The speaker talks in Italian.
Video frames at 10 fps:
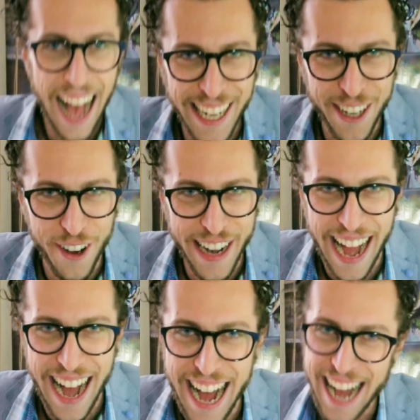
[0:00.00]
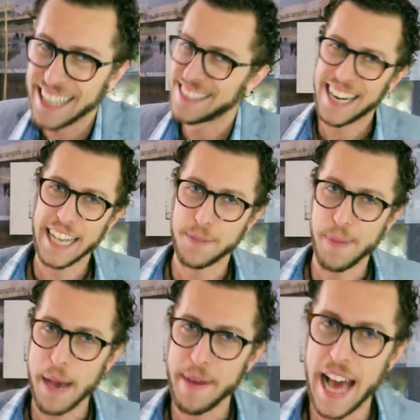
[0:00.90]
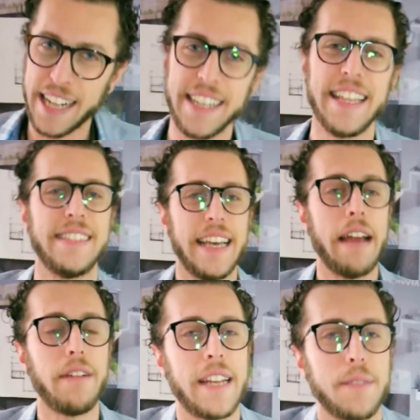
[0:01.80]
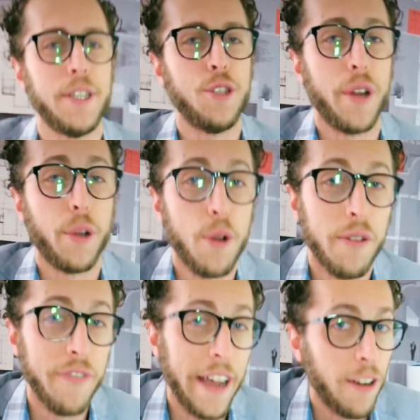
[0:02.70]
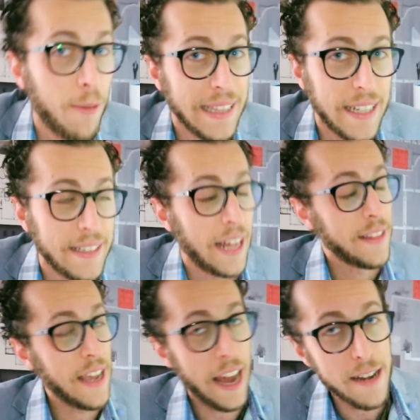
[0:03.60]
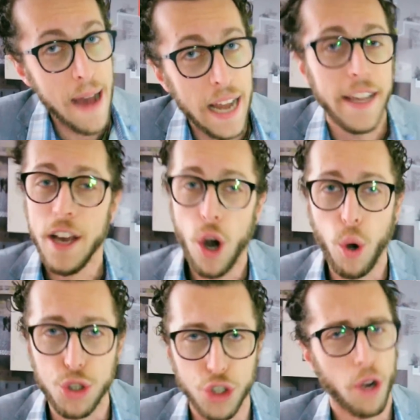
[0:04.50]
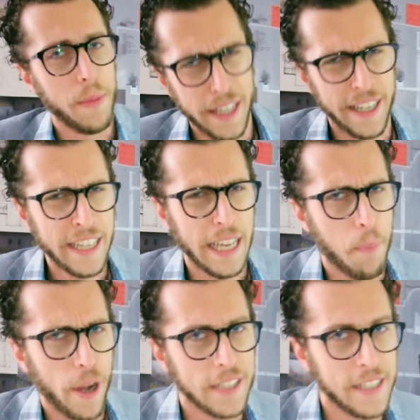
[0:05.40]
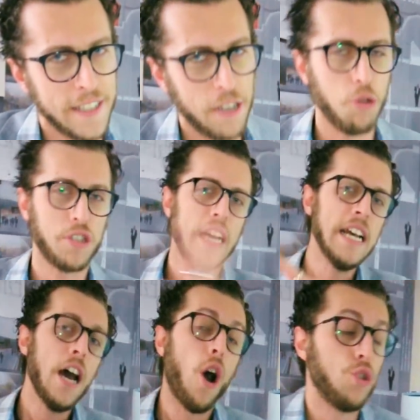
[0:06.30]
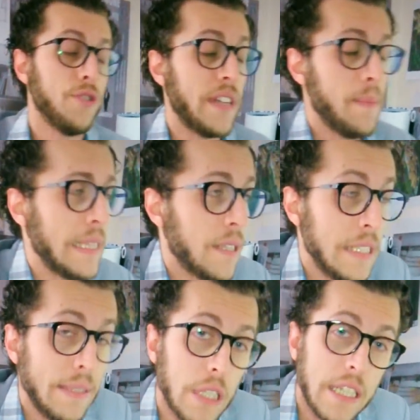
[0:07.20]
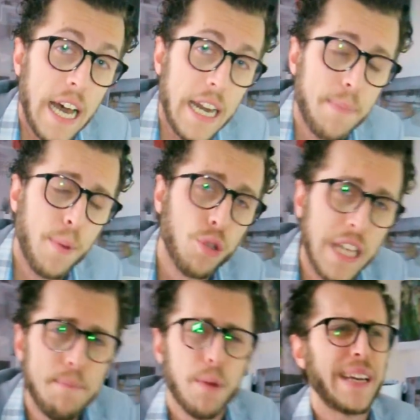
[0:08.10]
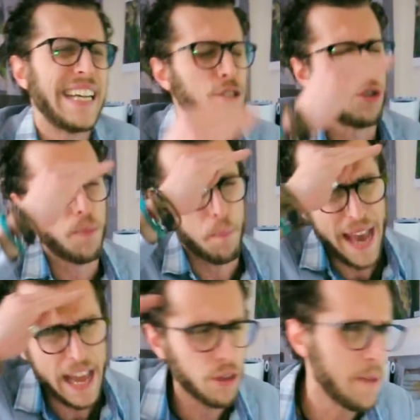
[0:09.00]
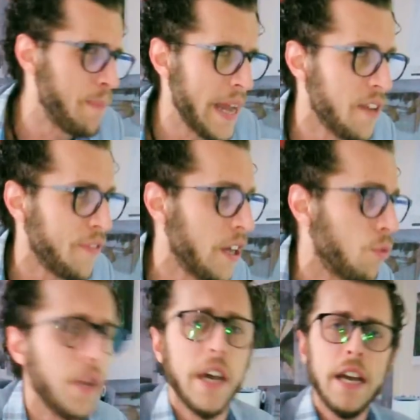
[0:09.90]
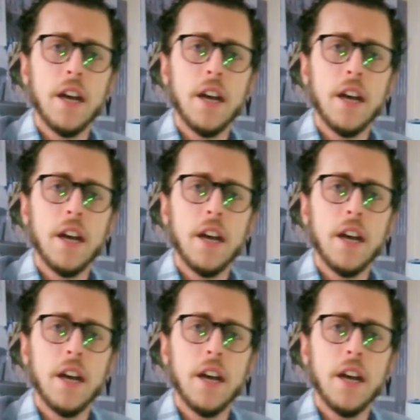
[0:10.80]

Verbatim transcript: Allora, Trasbiamen Architect è una trasmissione in cui non vengono maltrattati animali o geometri, che poi è la stessa cosa. Oggi veramente vi devo dedicare poco tempo perché sono pieno di impegni fino a qui.